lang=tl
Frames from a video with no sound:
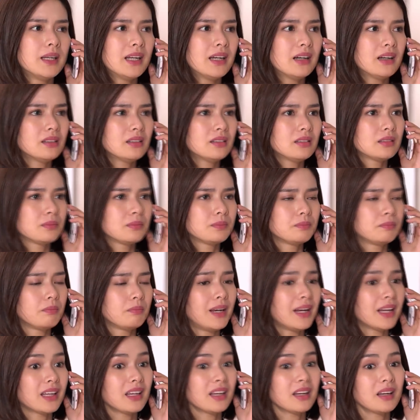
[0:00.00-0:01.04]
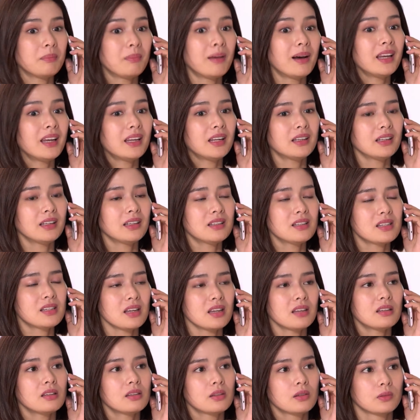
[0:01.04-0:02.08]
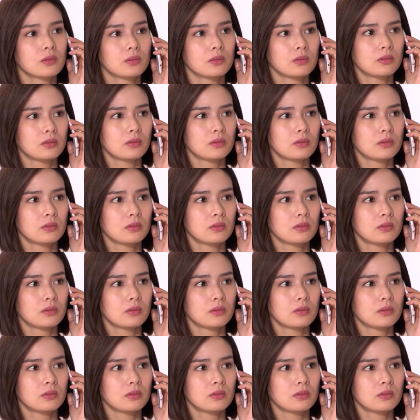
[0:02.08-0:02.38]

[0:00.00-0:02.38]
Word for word: Manang, malaking abala na yan sa inyo.